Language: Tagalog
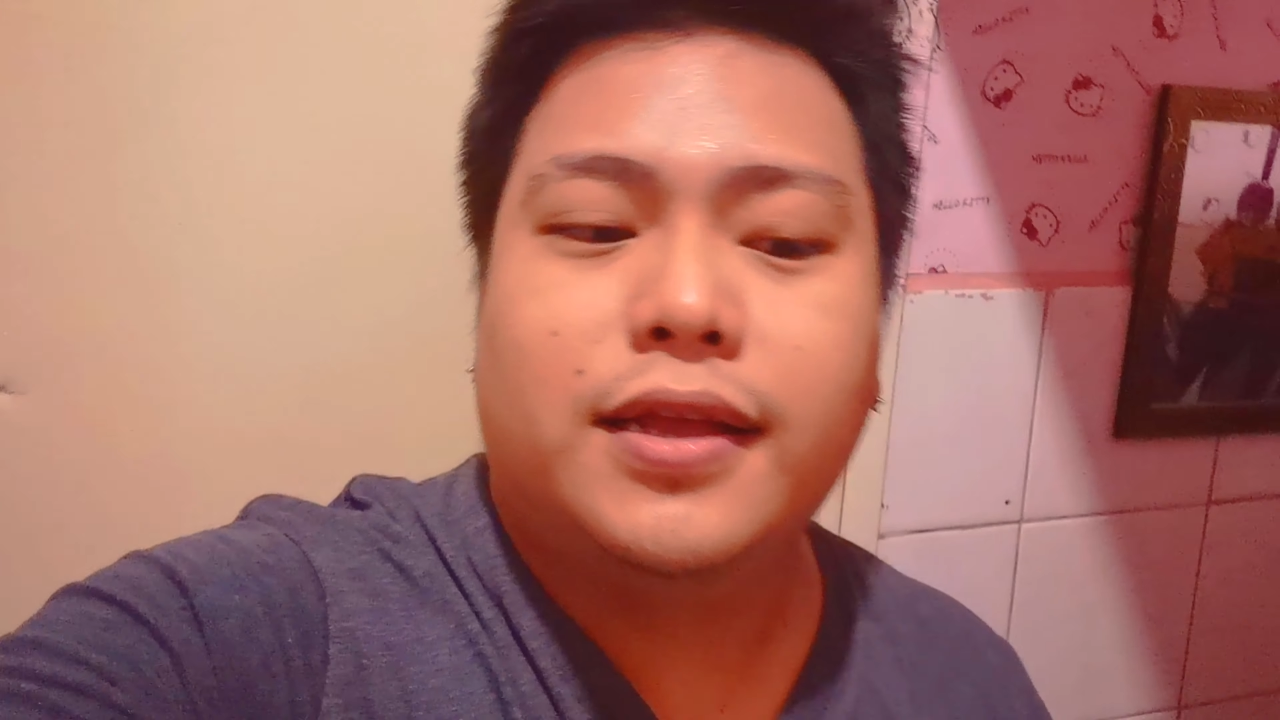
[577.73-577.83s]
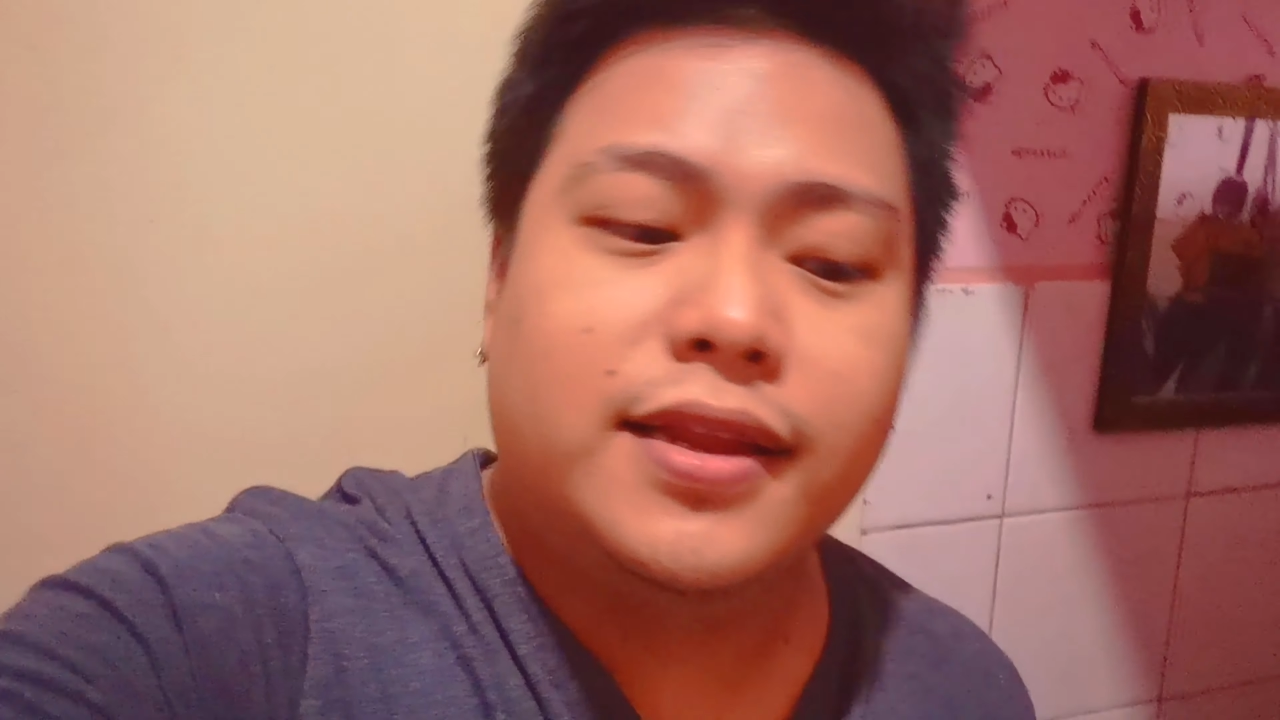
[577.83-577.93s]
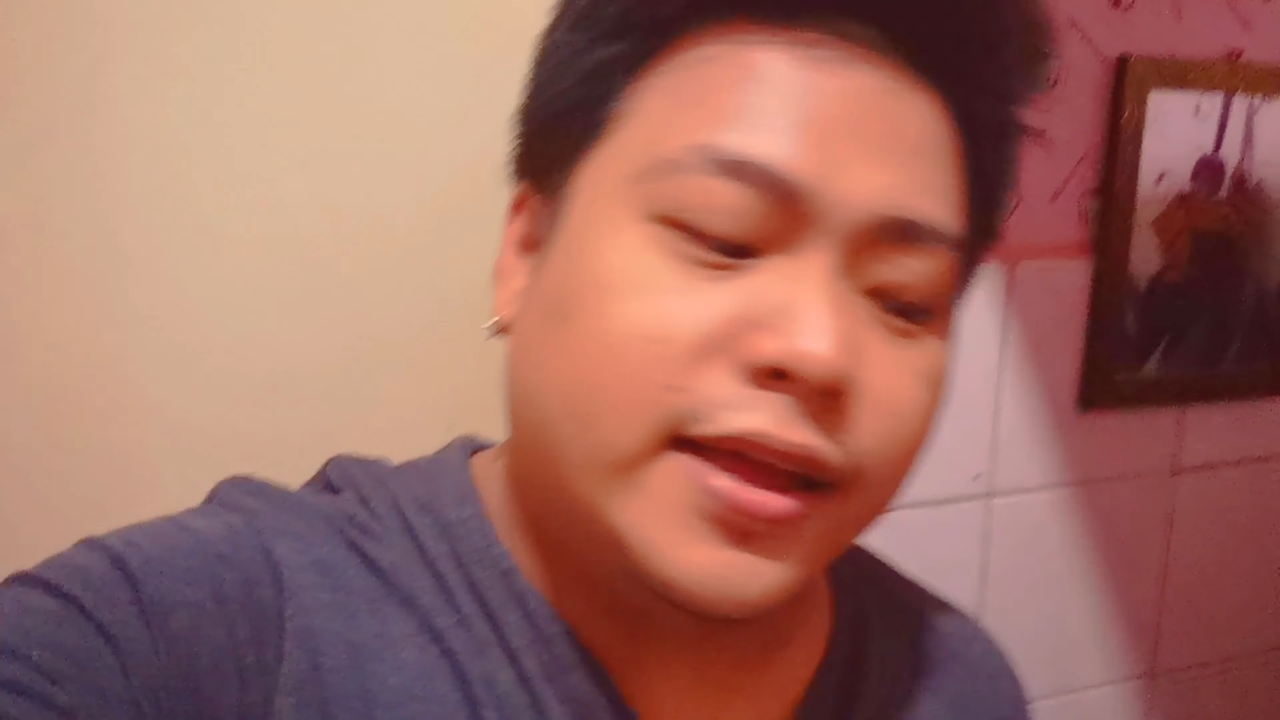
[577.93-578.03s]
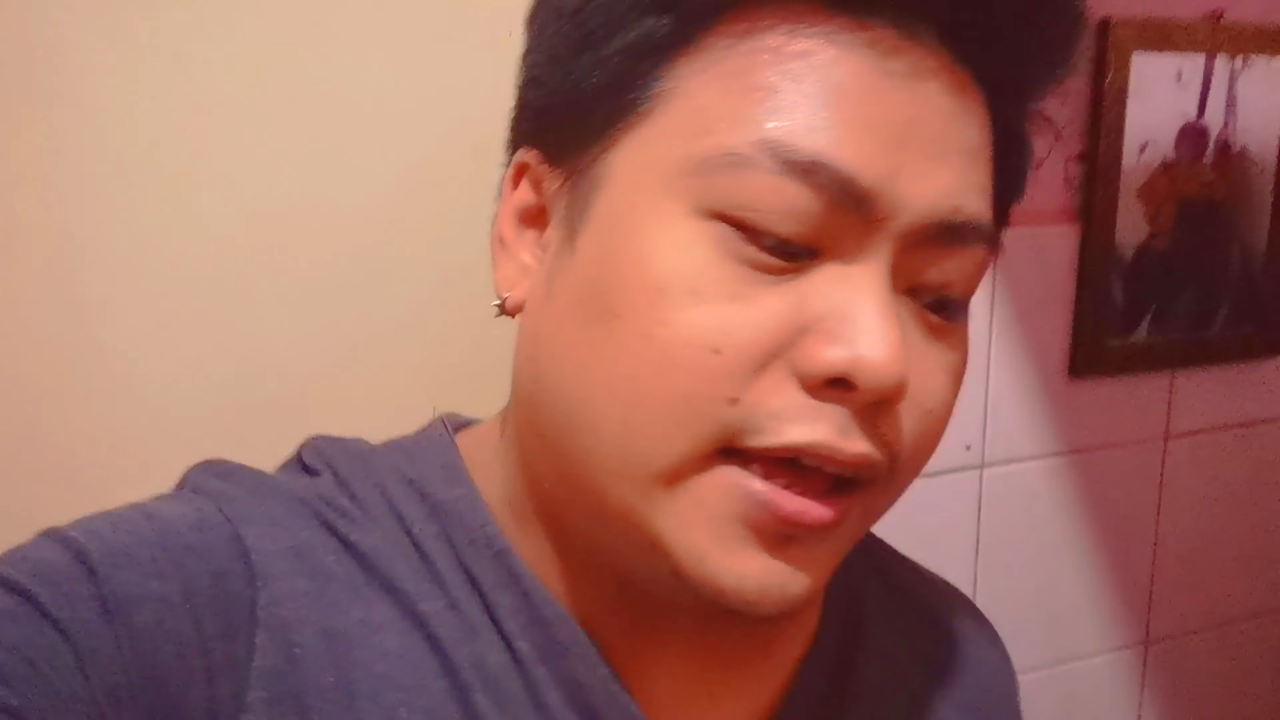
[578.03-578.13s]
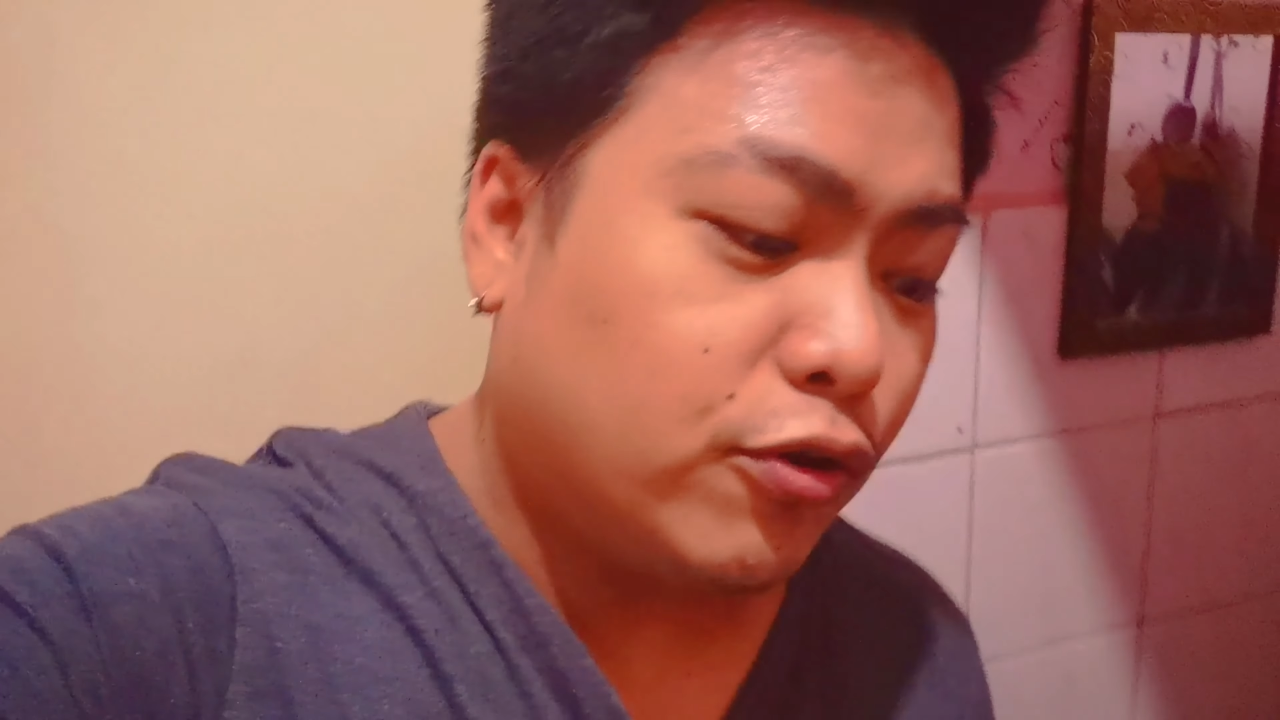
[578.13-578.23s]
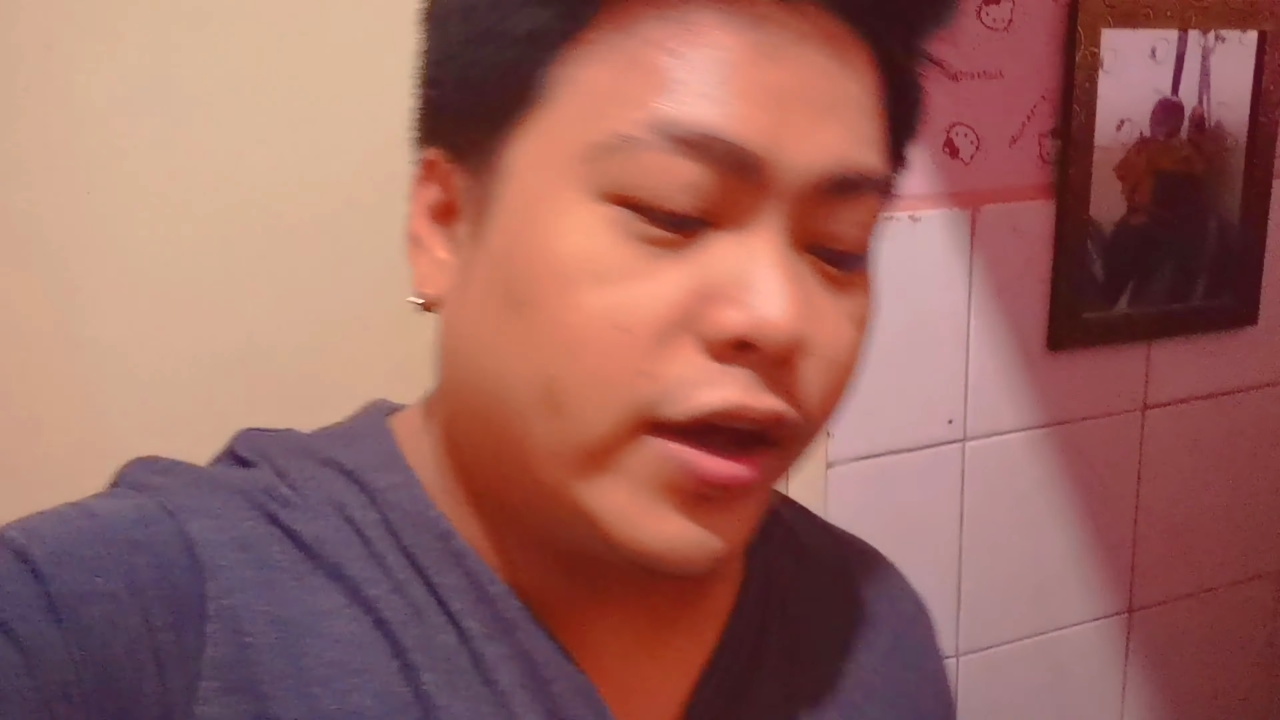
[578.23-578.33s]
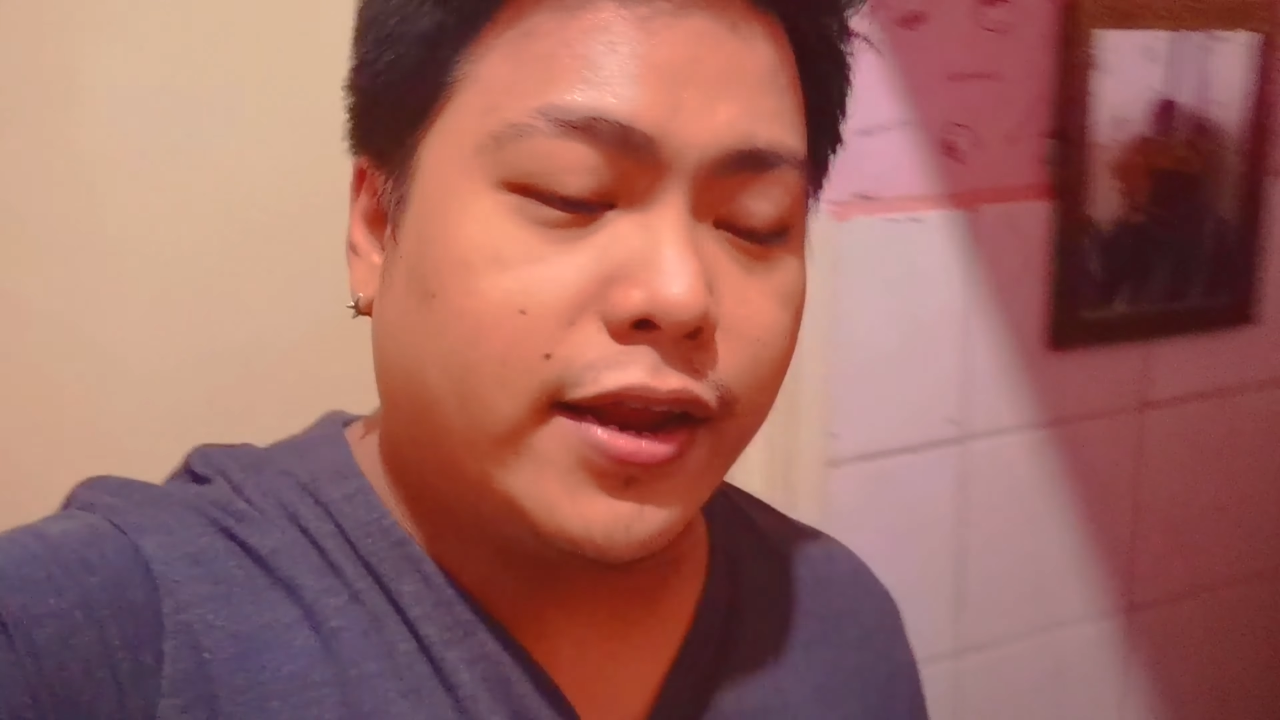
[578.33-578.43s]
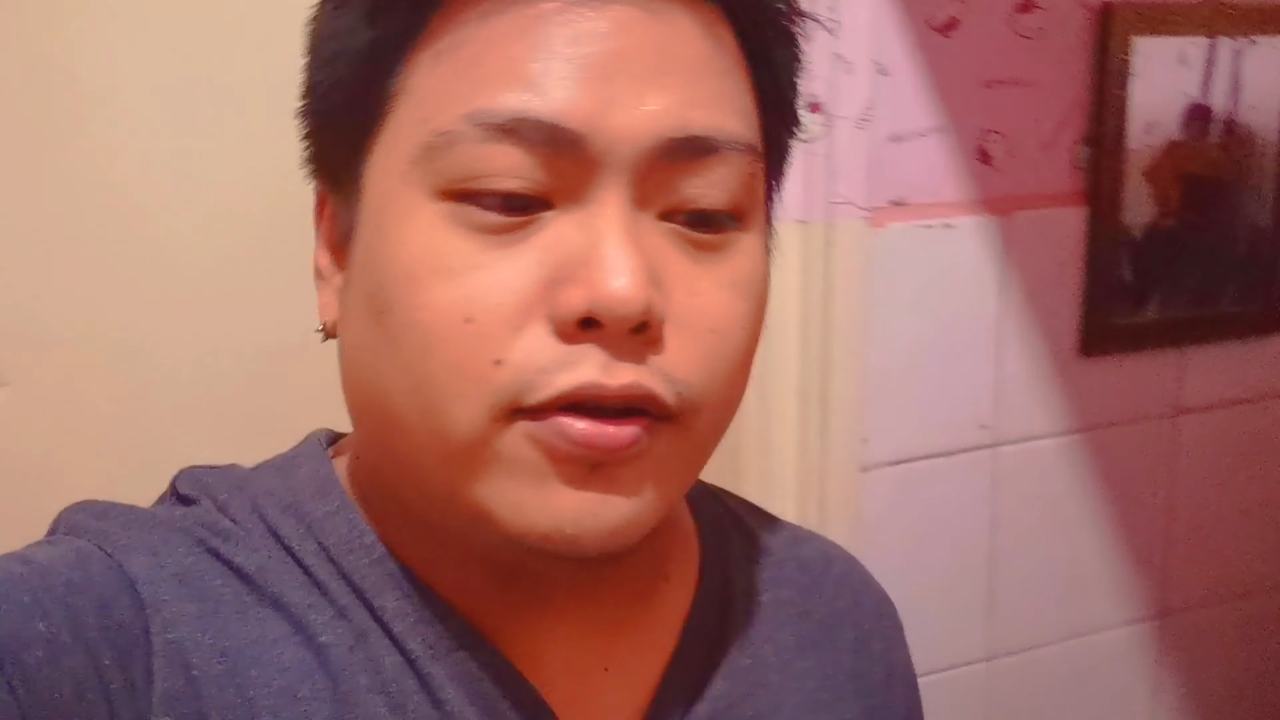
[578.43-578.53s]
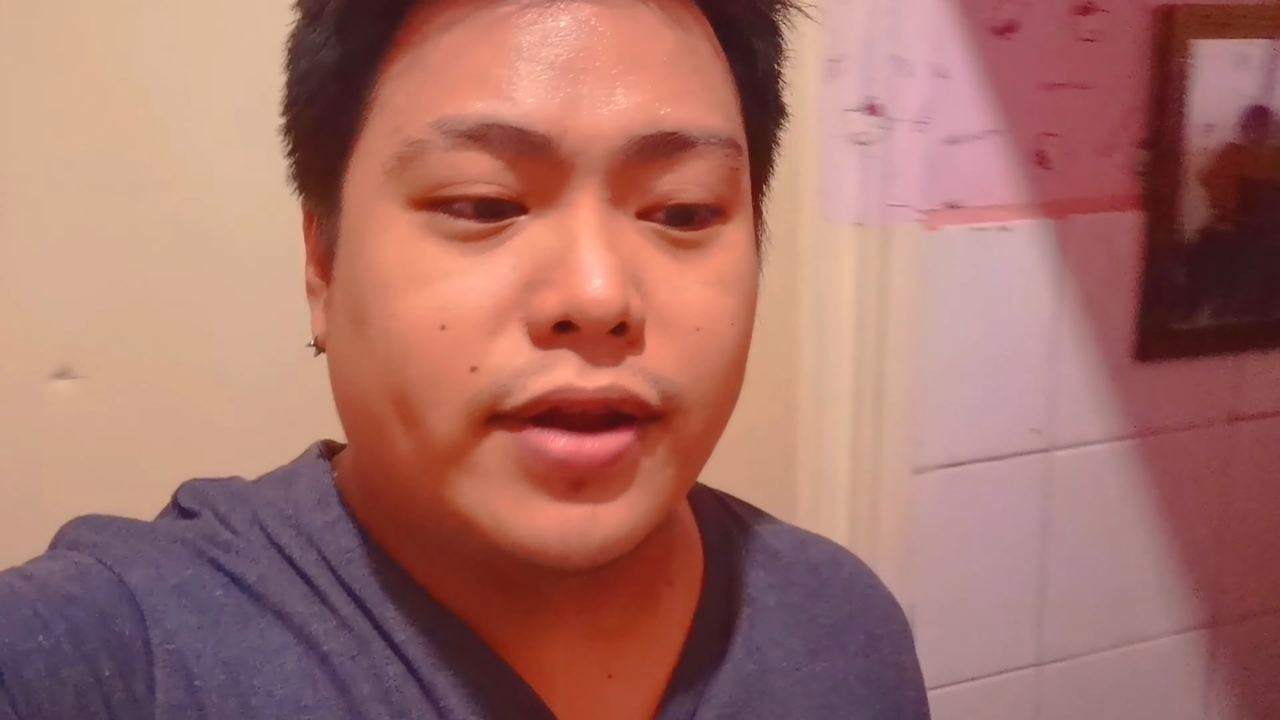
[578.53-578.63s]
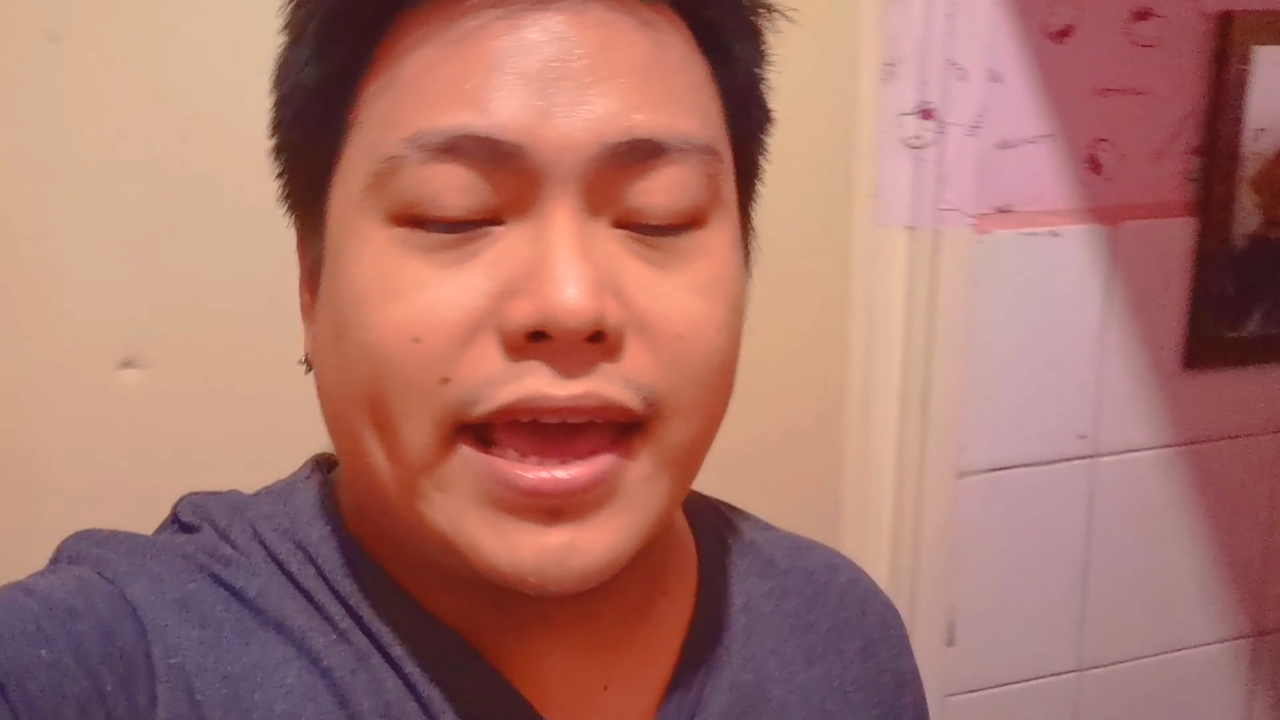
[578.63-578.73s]
at nagkaroon
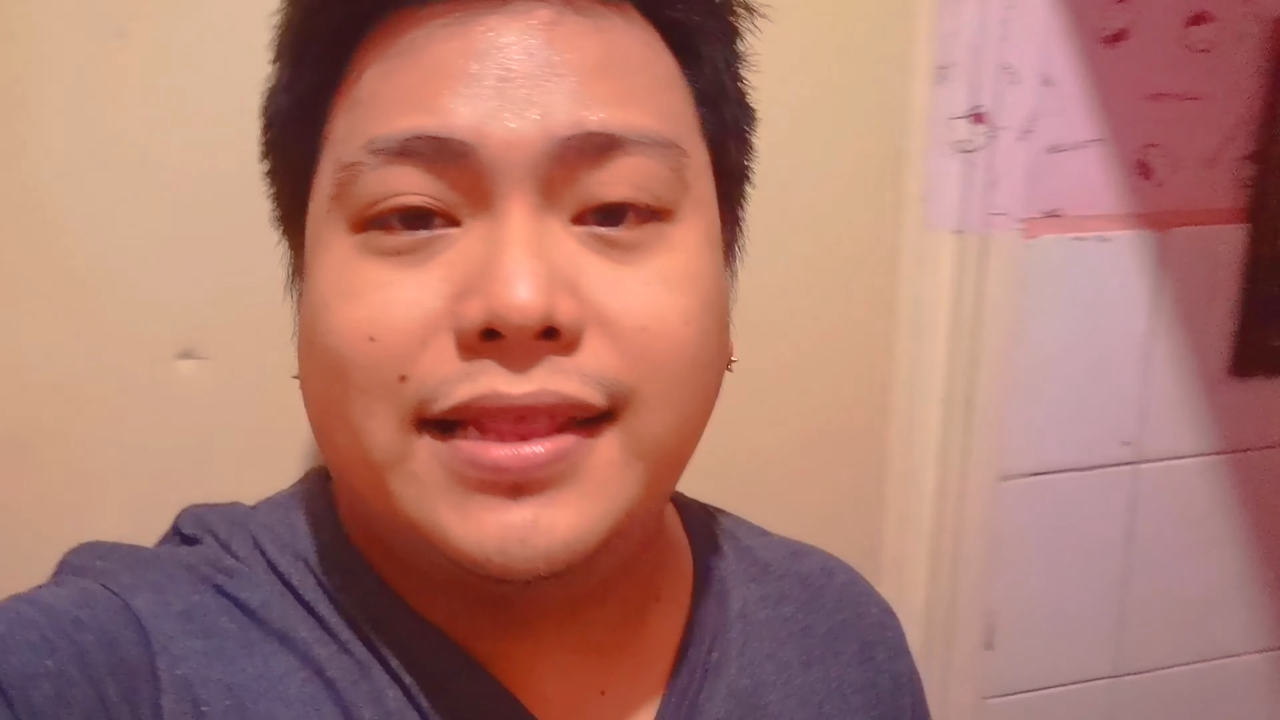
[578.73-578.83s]
kayo ng